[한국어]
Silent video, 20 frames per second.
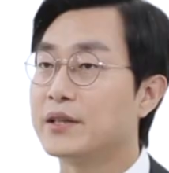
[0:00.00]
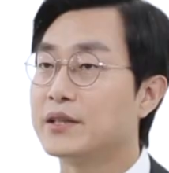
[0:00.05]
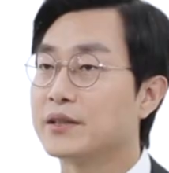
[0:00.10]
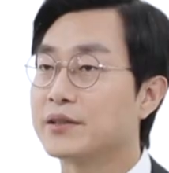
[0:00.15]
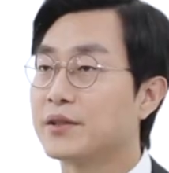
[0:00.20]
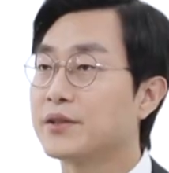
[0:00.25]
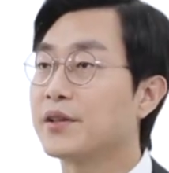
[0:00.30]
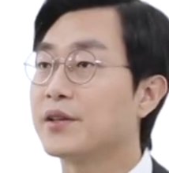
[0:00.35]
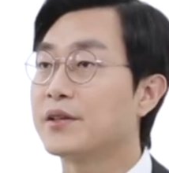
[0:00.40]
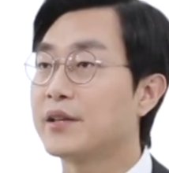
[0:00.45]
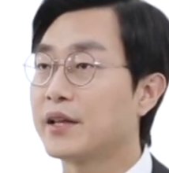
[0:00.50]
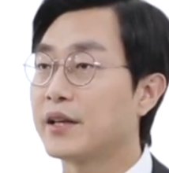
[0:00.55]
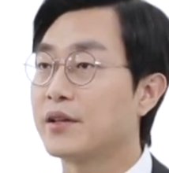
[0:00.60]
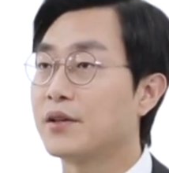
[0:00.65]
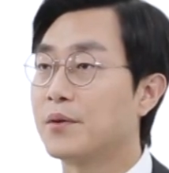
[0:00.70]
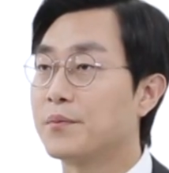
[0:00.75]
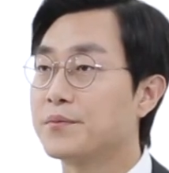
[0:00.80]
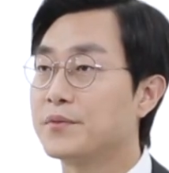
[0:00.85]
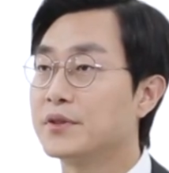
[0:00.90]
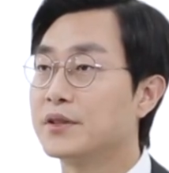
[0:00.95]
아직 청년에게 는
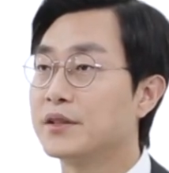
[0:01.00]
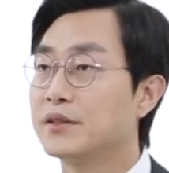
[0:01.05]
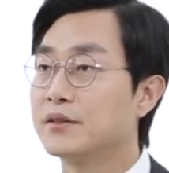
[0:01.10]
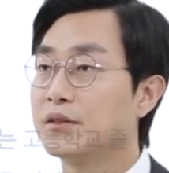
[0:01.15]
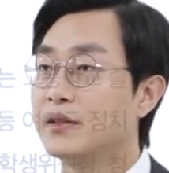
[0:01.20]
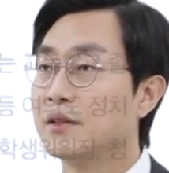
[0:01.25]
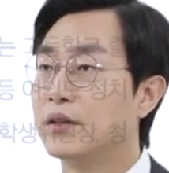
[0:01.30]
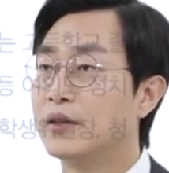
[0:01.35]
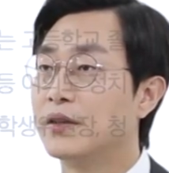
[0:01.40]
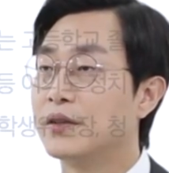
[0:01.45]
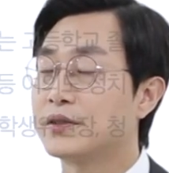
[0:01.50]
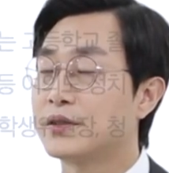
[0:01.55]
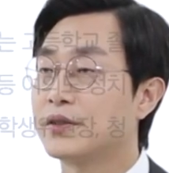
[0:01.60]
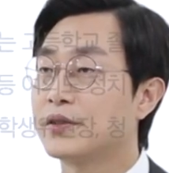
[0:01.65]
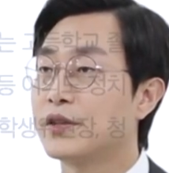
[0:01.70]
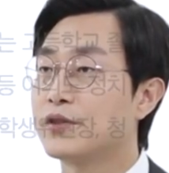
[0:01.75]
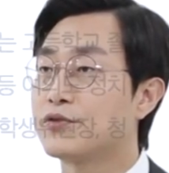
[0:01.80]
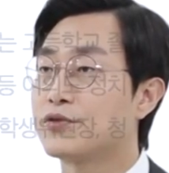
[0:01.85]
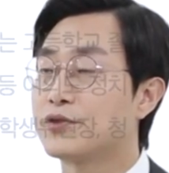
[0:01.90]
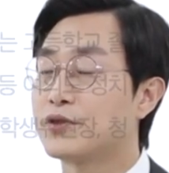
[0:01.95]
없는 어,
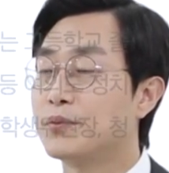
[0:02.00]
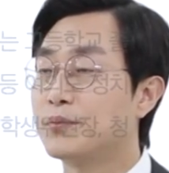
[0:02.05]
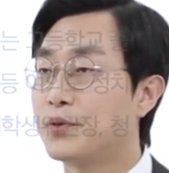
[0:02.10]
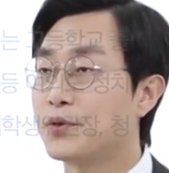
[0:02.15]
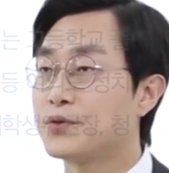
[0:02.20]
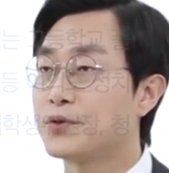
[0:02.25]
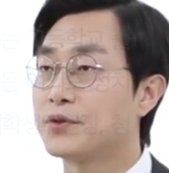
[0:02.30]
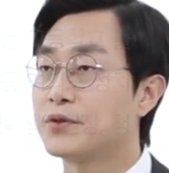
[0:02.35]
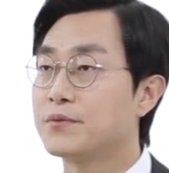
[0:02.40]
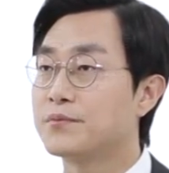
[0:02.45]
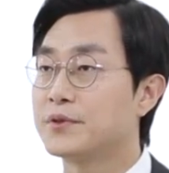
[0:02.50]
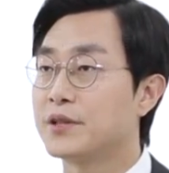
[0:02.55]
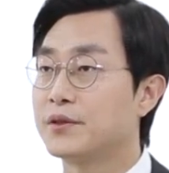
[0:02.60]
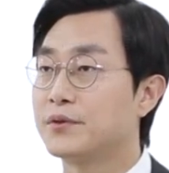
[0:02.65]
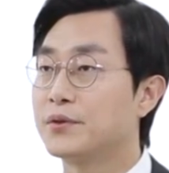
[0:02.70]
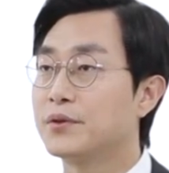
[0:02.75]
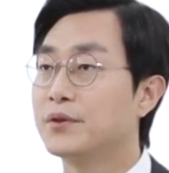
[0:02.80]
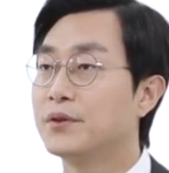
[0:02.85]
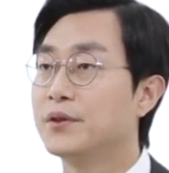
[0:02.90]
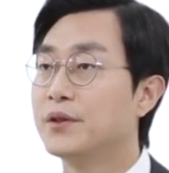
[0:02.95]
청년 추천 보조금
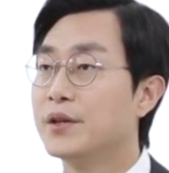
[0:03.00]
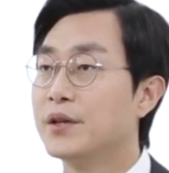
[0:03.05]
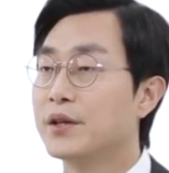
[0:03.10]
제도